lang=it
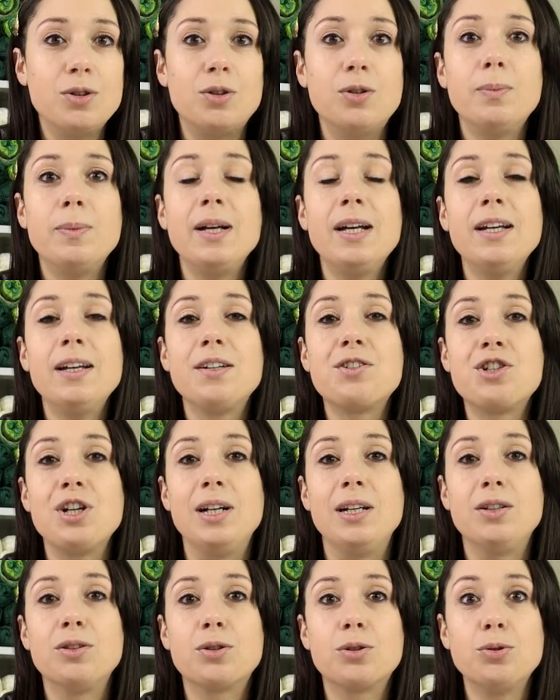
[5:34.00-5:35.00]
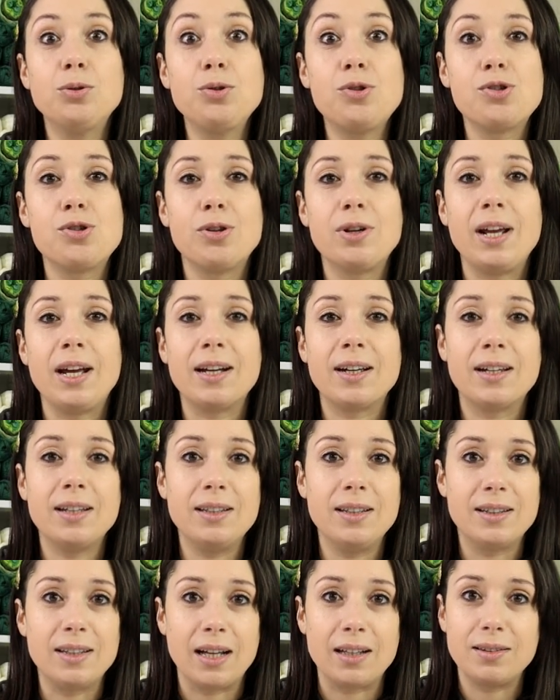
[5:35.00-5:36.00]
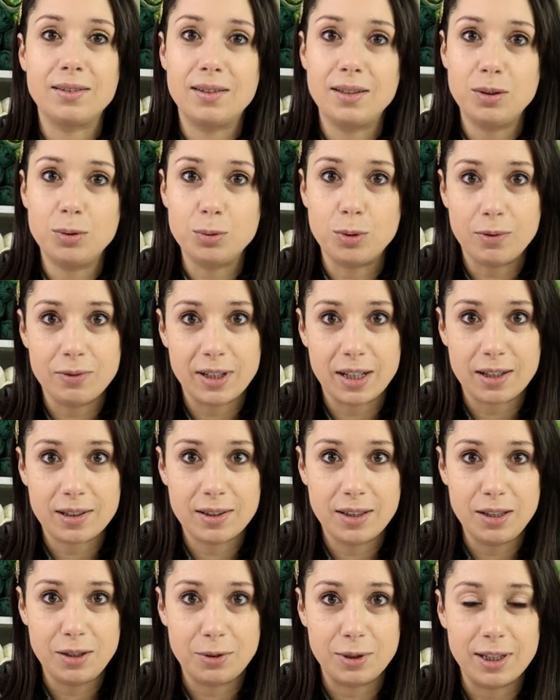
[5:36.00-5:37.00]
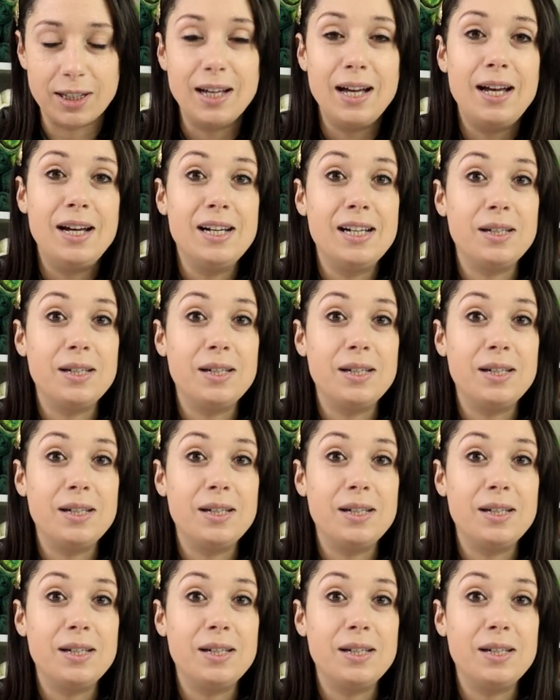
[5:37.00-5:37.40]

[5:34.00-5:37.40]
come c'è l'introduzione anche di tanti nuovi articoli,